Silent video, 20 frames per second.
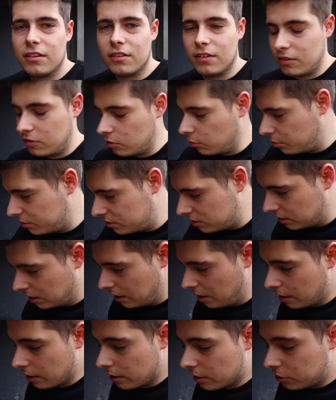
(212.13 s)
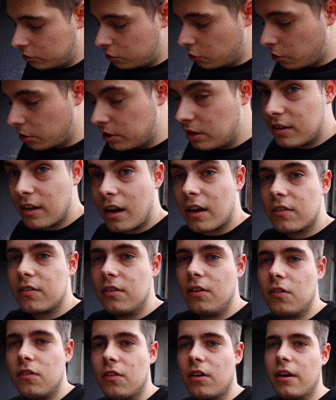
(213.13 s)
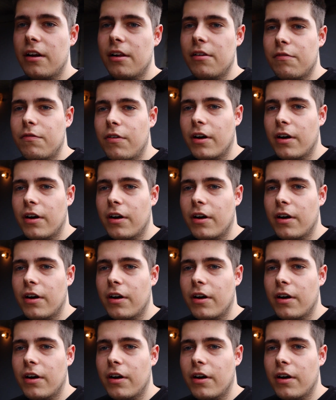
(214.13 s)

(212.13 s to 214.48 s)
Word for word: Das ist so ein bisschen Dirty Dusty Style.